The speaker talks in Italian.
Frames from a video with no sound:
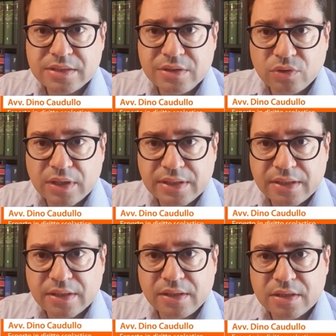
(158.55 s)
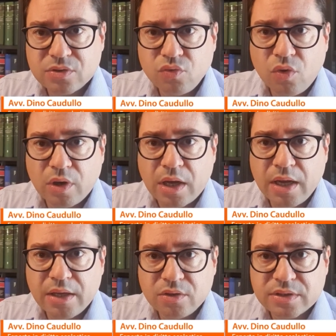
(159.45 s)
sito della tecnica della scuola
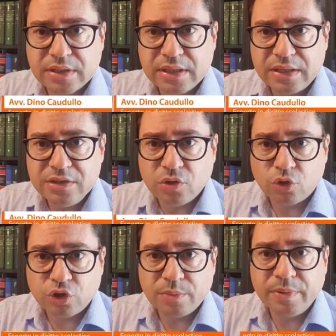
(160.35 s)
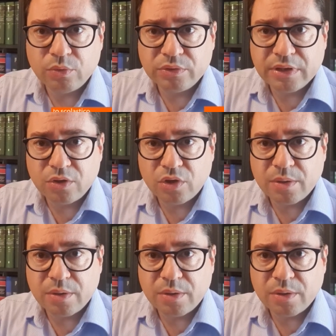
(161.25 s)
e i nostri canali social per ulteriori